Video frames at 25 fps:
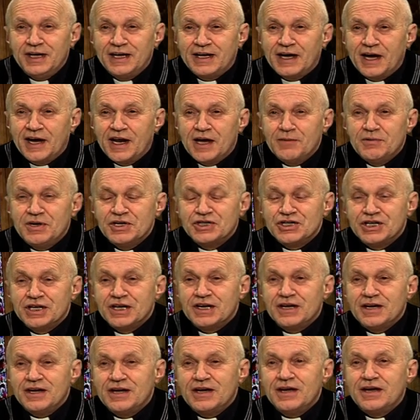cari amici.
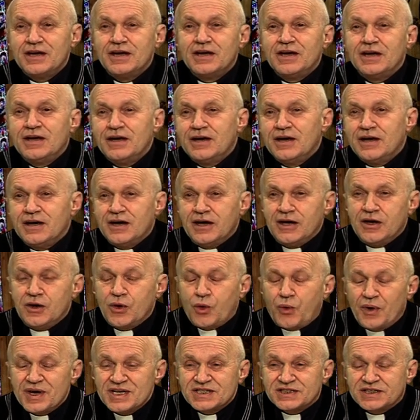In
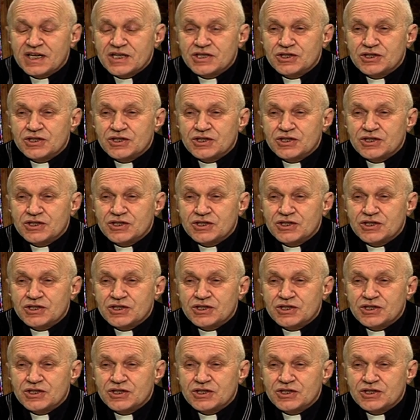questa